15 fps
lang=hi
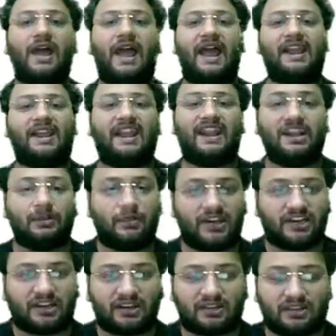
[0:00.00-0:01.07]

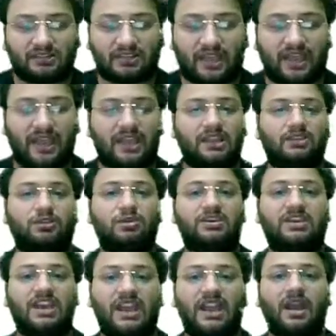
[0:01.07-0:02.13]
एनलाइटमेंट कर सकता है तो
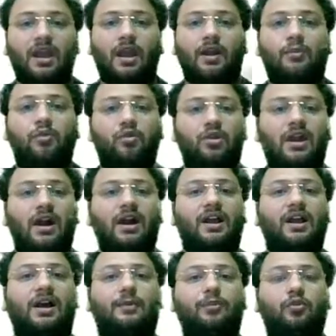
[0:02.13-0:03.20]
ये पूरा
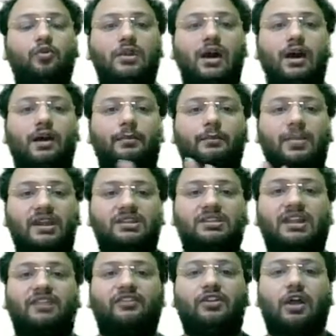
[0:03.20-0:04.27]
का पूरा
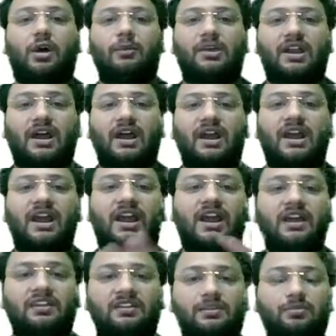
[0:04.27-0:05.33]
बेसिक फिनोमिना है
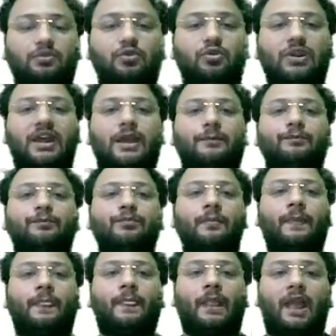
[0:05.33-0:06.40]
इस पूरे
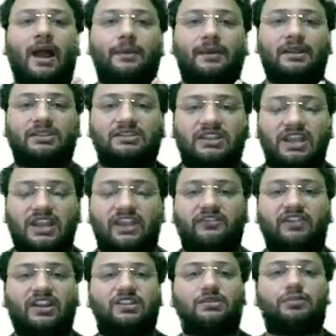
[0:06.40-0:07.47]
आप कह सकते हैं कि
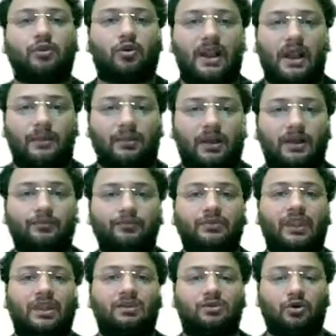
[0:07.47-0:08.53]
फिनिक्स प्रोग्राम का
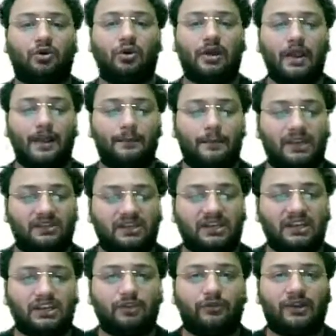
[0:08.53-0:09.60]
सो
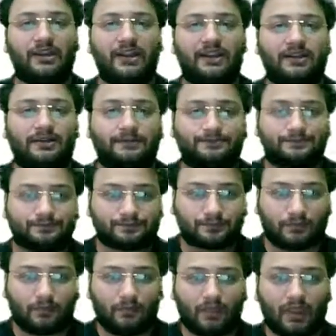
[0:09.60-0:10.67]
बेसिकली यू विल गेट
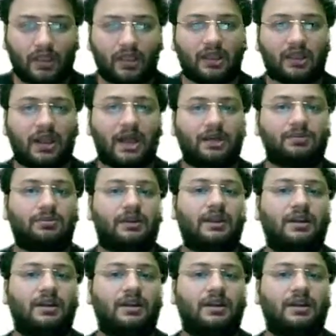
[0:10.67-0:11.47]
ग्रास